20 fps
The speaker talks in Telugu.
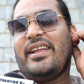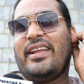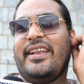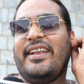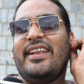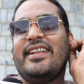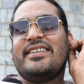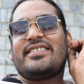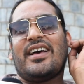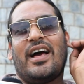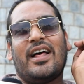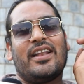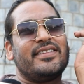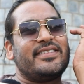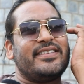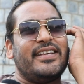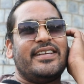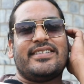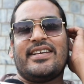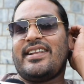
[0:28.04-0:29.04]
ఎన్నిసార్లు
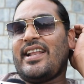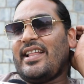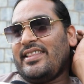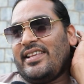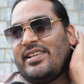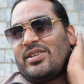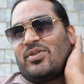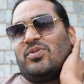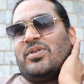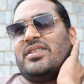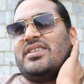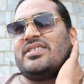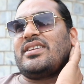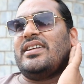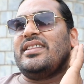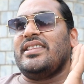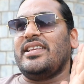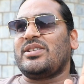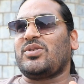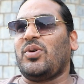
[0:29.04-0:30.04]
సీజన్ నన్ను తీసుకుని
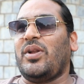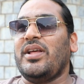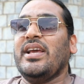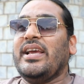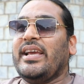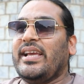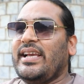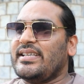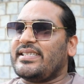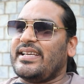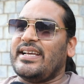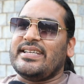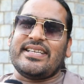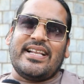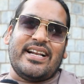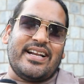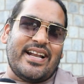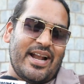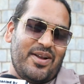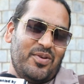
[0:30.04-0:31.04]
తీసుకొని తీసుకోలేదు ఈ
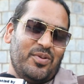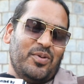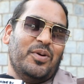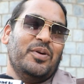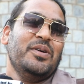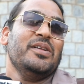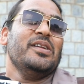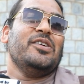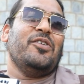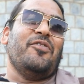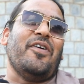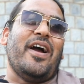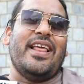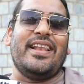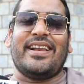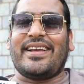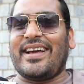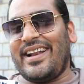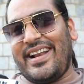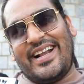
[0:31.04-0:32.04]
సీజన్ నన్ను
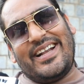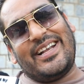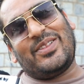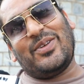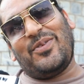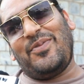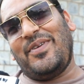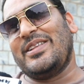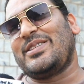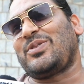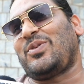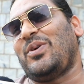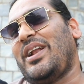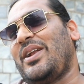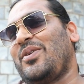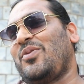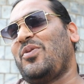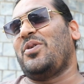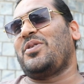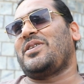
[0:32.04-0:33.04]
వైల్డ్ కార్ ఎంటితో
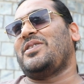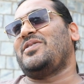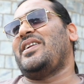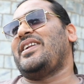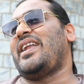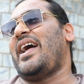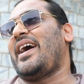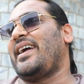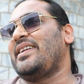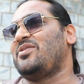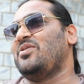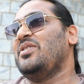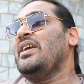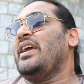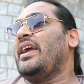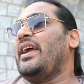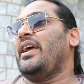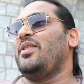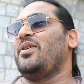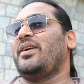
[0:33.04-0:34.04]
పిలుచుకోవాలని కోరుకుంటున్నాను
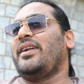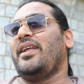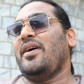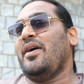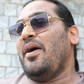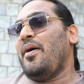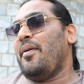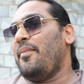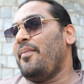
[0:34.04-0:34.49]
నాగార్జున